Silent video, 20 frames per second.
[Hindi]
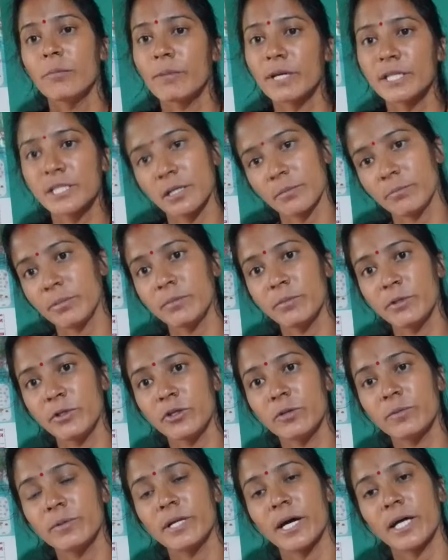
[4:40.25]
मैं जब भी
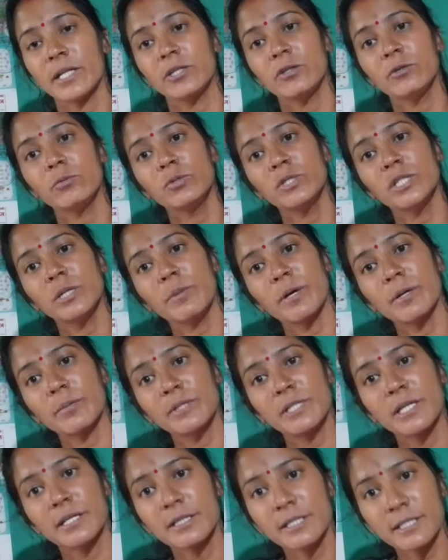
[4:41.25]
वीडियो बनाती हूँ मुझे
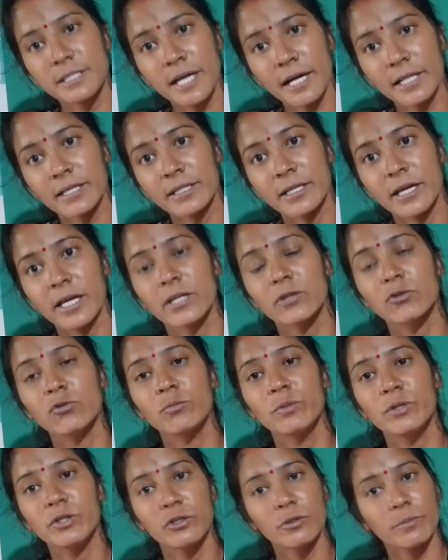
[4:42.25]
परमिशन दी जाती है कि तू
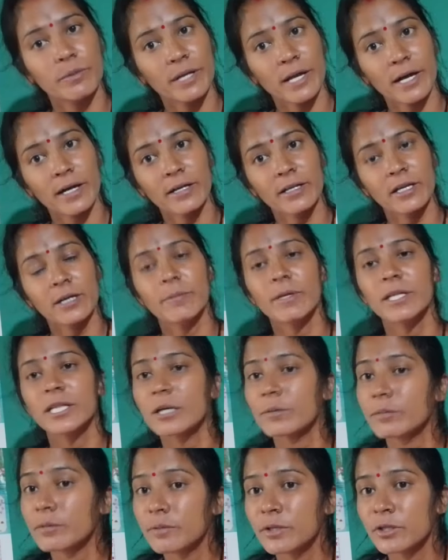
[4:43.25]
वीडियो बना करके मैं
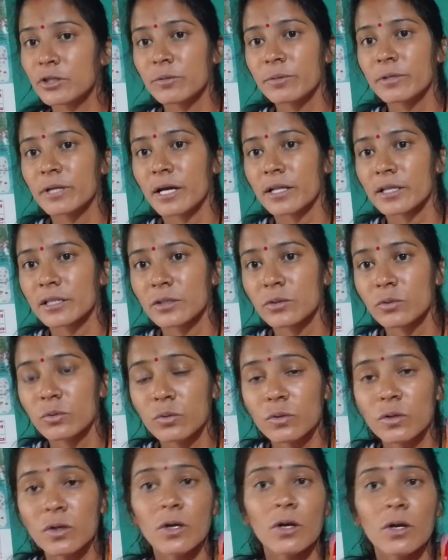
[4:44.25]
तभी वीडियो बनाती
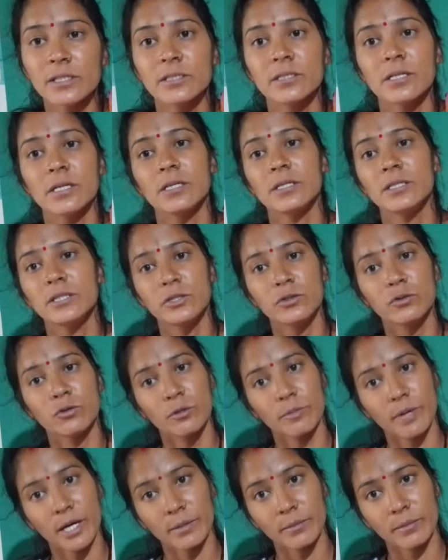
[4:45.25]
हूँ इससे इन चीज़ों
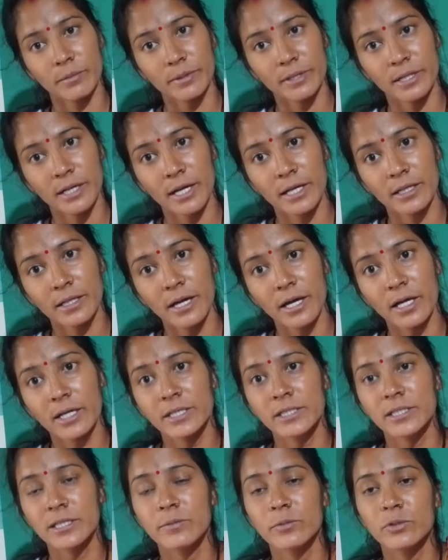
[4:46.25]
के बारे में बताया था
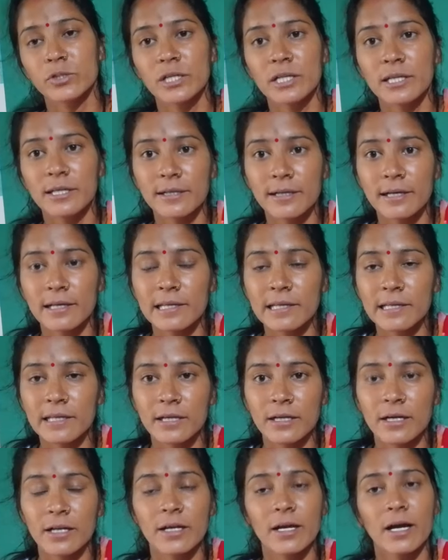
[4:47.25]
इसने मुझे लीगल इन
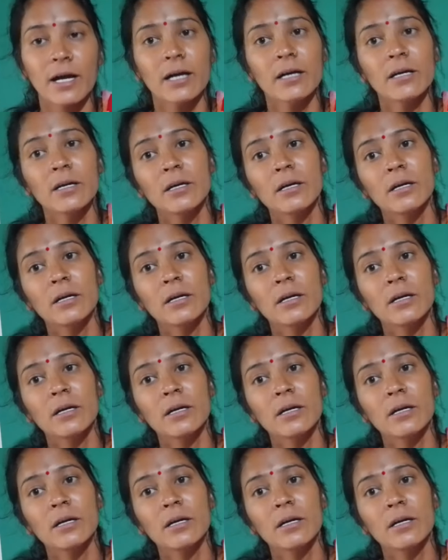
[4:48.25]
लीगल का